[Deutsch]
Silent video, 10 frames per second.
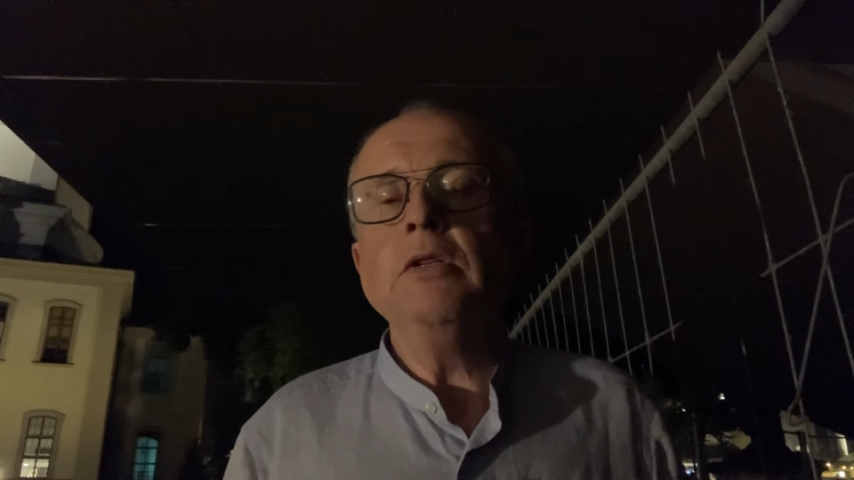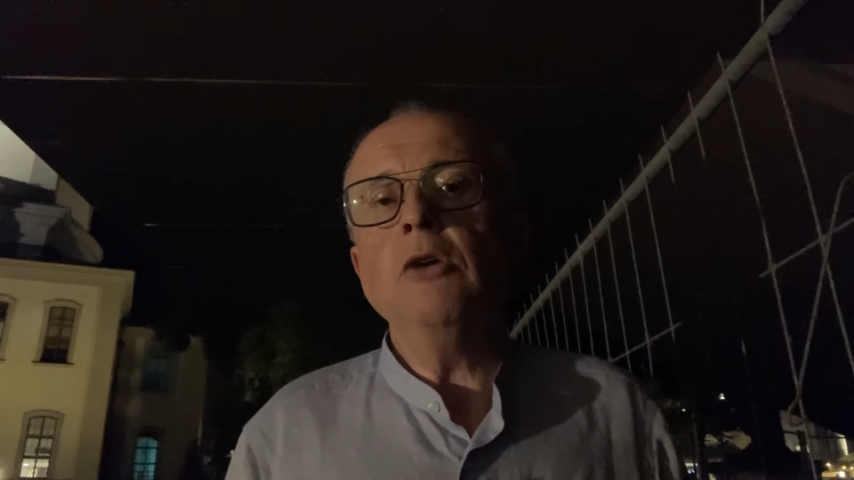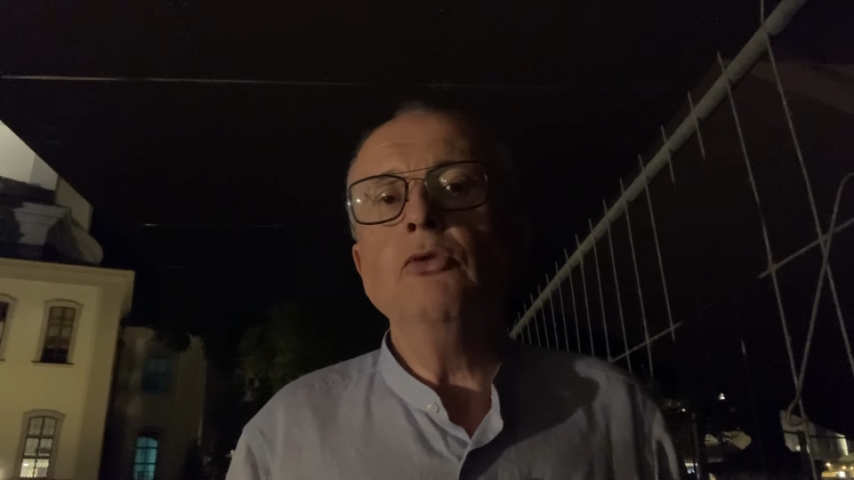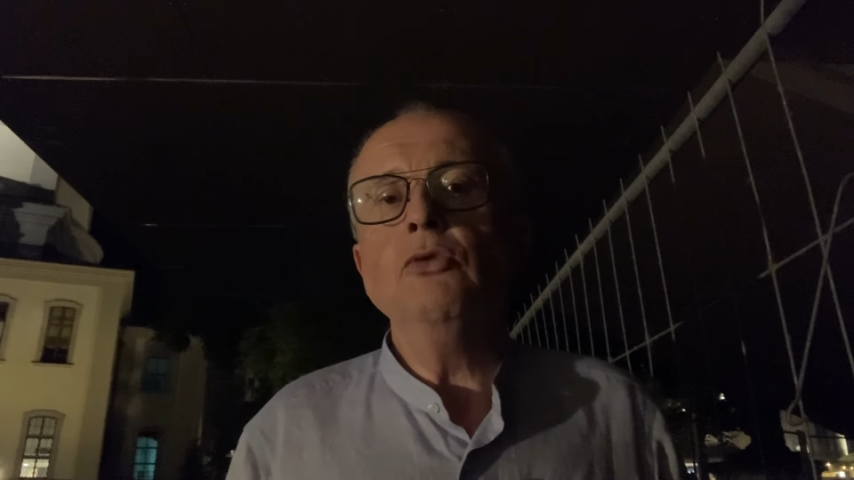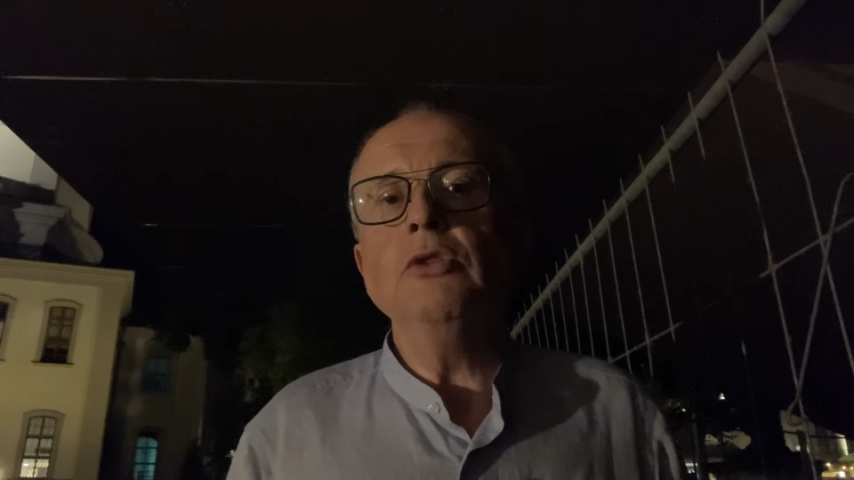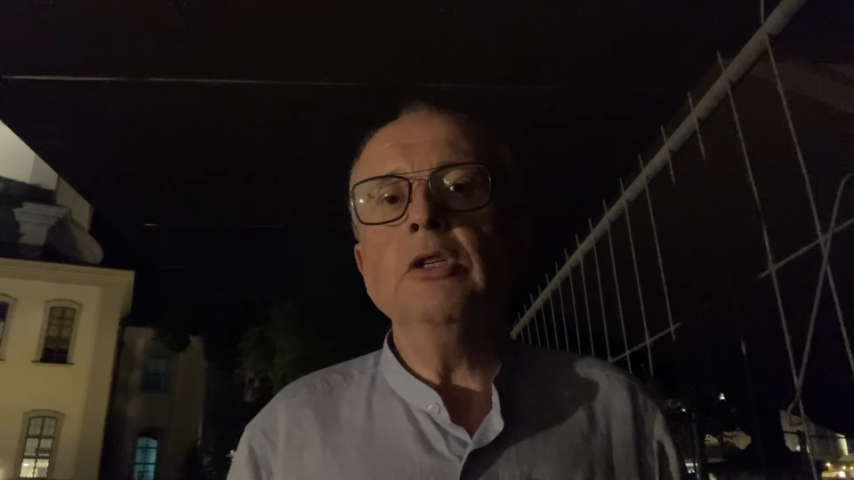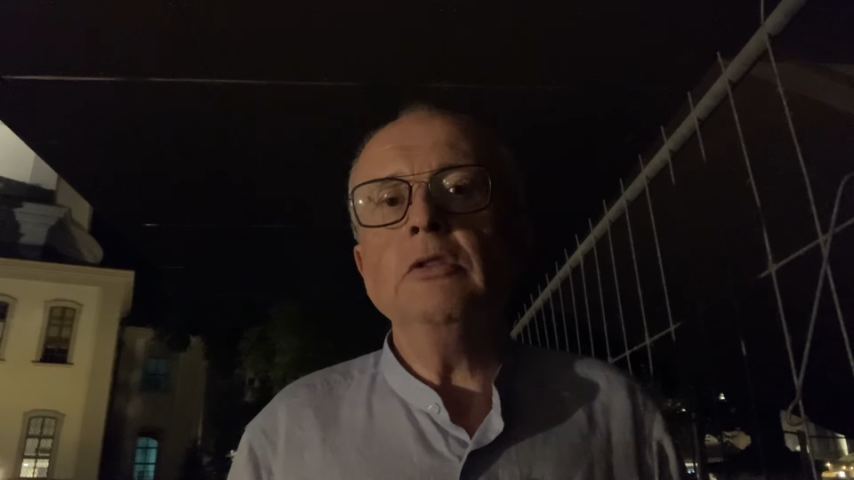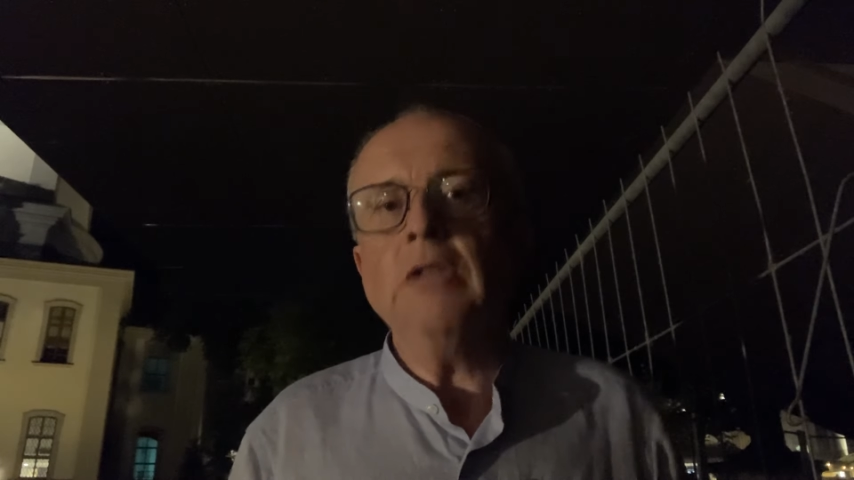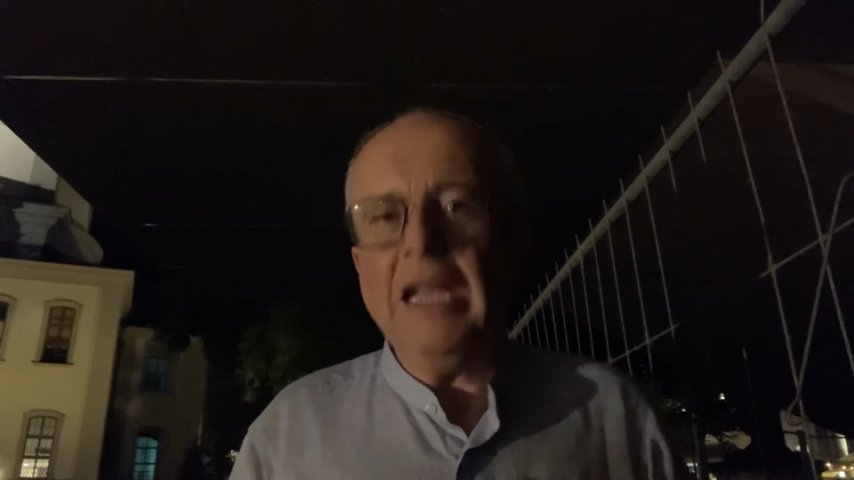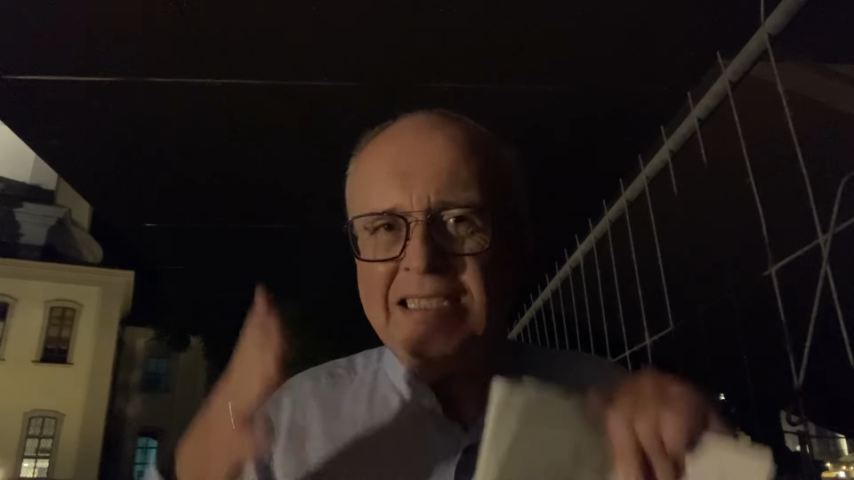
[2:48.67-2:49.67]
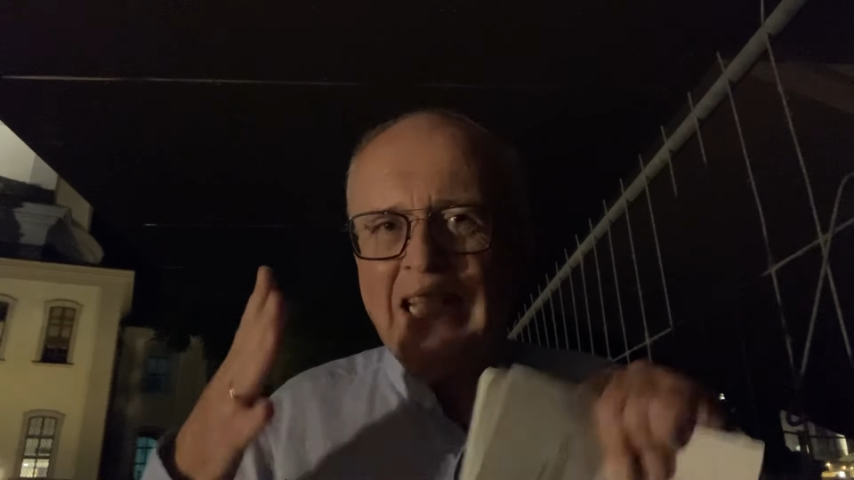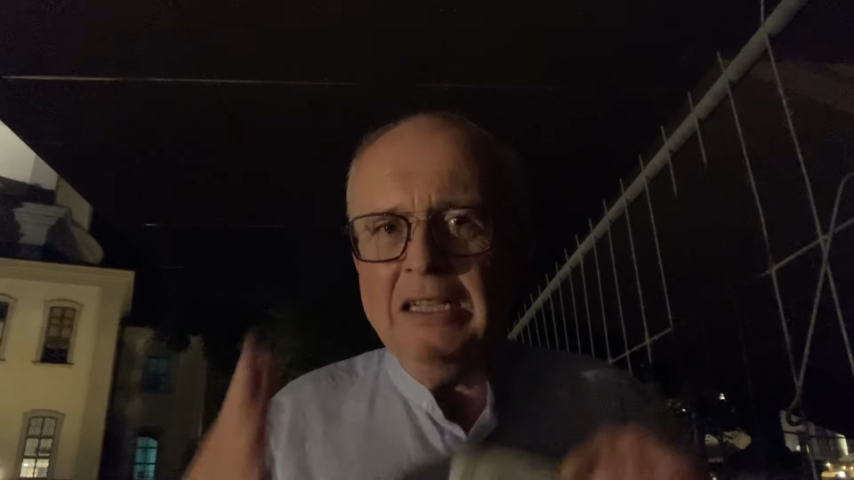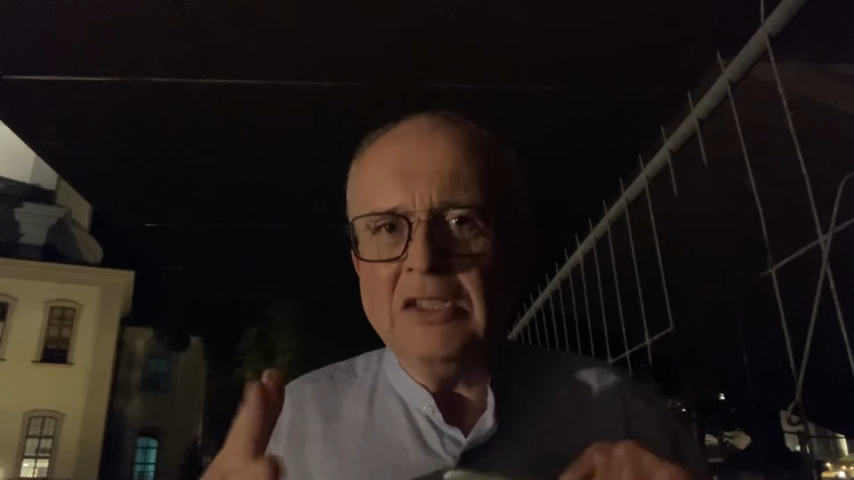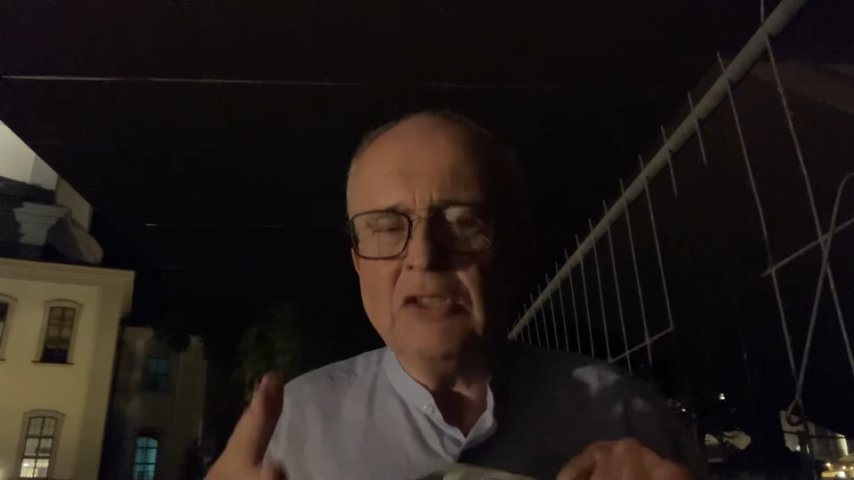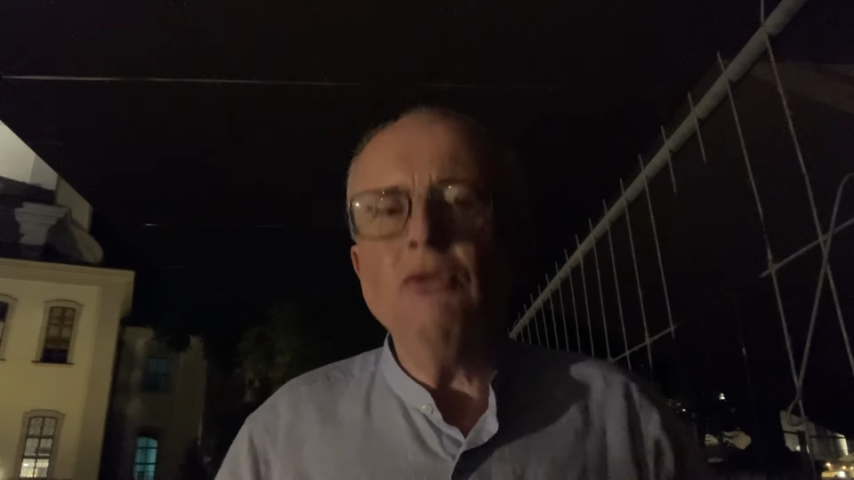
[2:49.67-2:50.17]
Jahrhundert, das
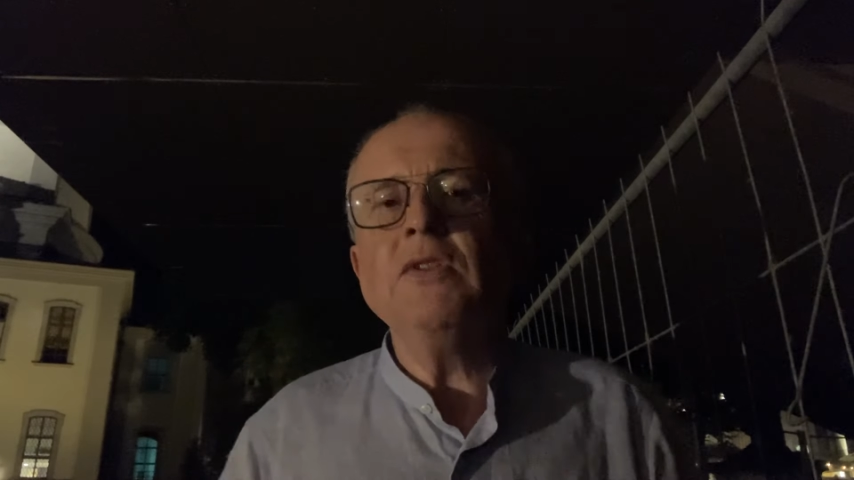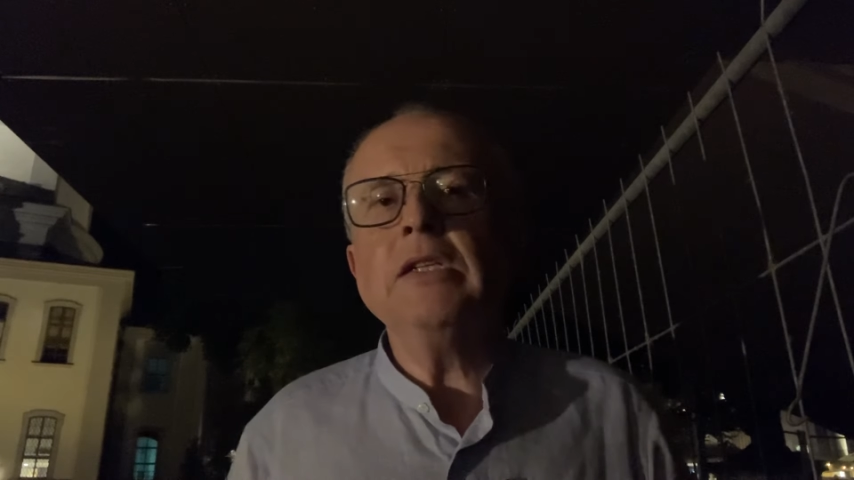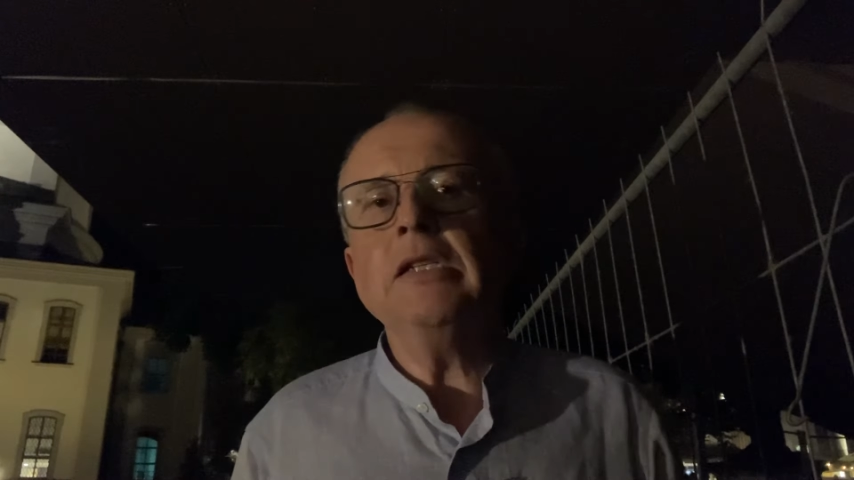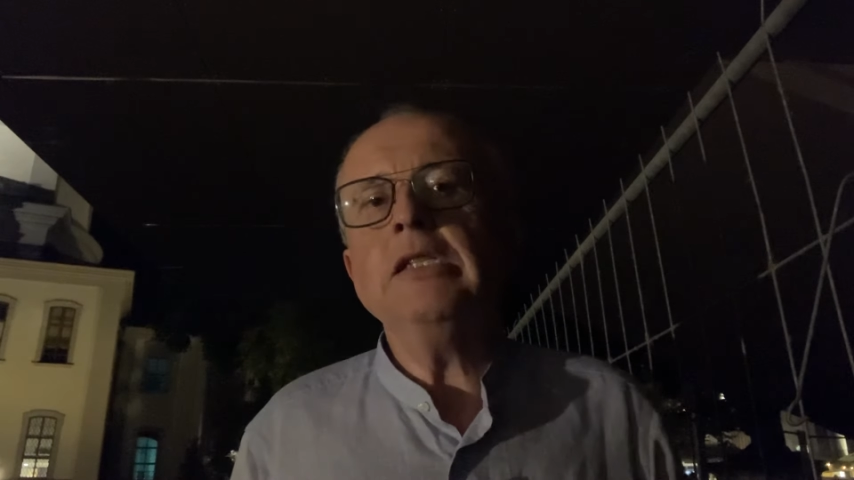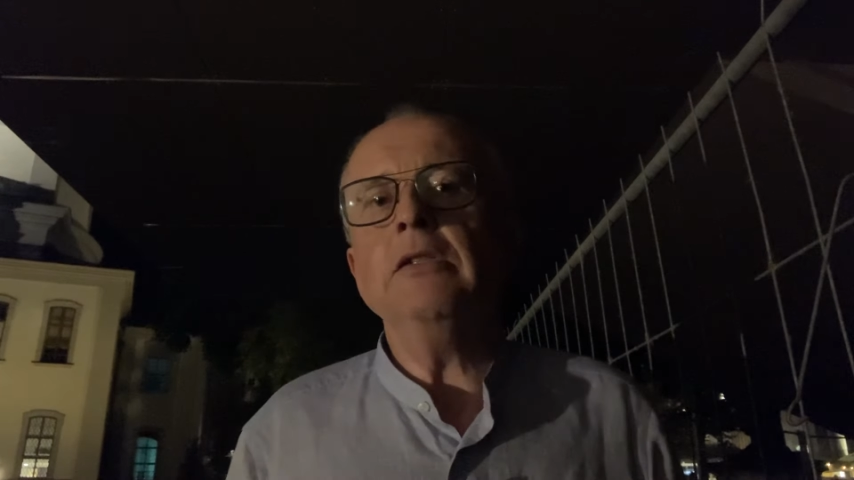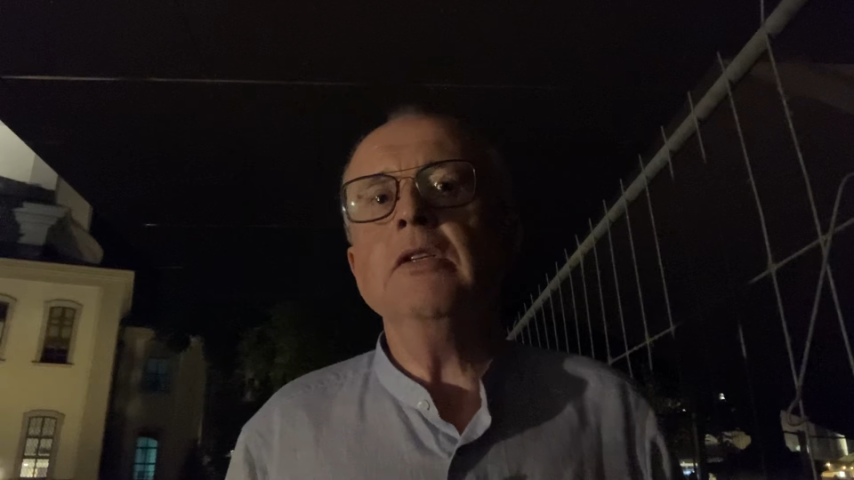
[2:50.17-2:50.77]
ganz konzentriert